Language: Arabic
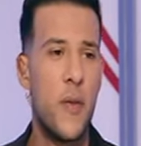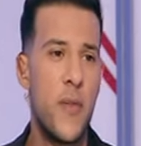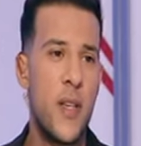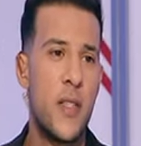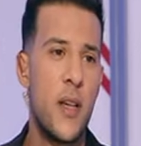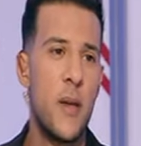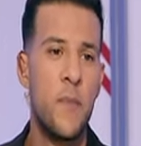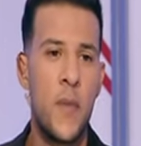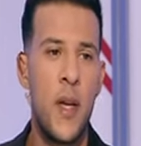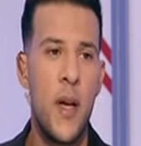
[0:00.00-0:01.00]
في ناس
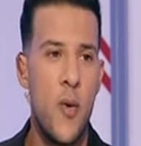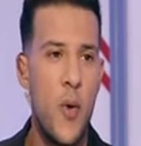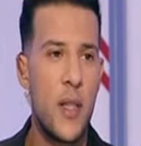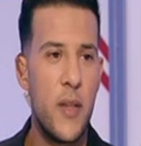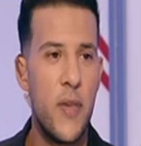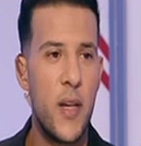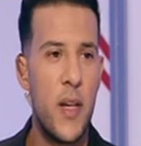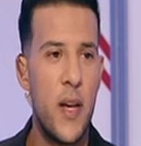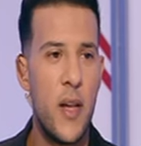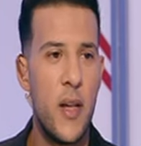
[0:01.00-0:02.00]
واخده
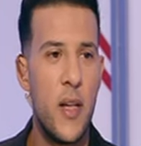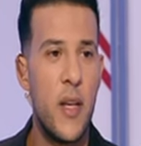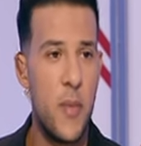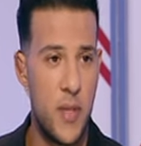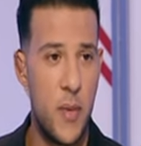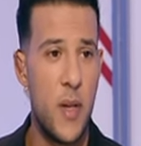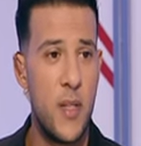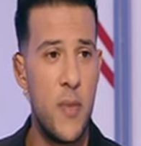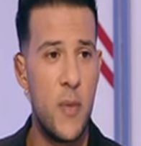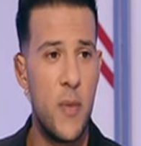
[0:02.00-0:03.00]
فكره ان انيمبي طبعا
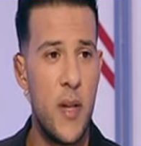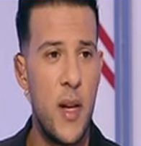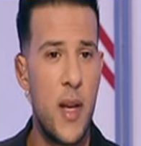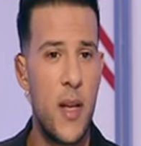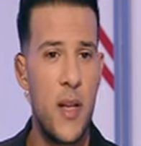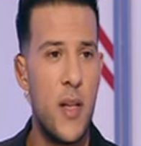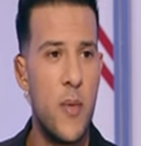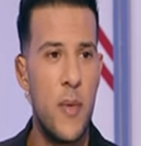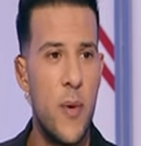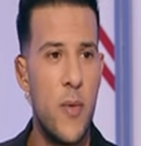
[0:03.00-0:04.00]
اسم كبير لكن
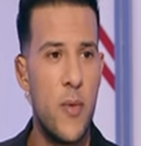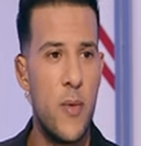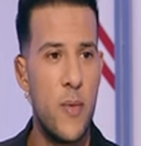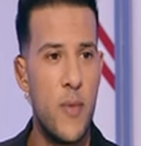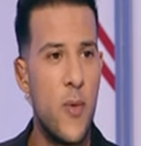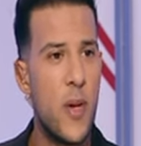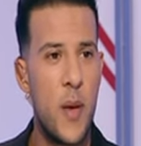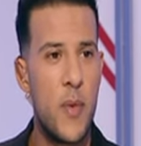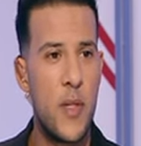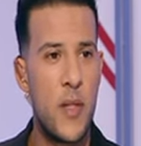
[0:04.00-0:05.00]
انيمبي بقاله فوق
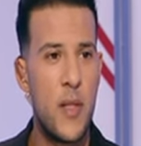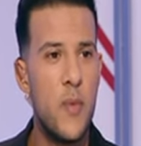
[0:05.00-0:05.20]
الخمس ست سنين من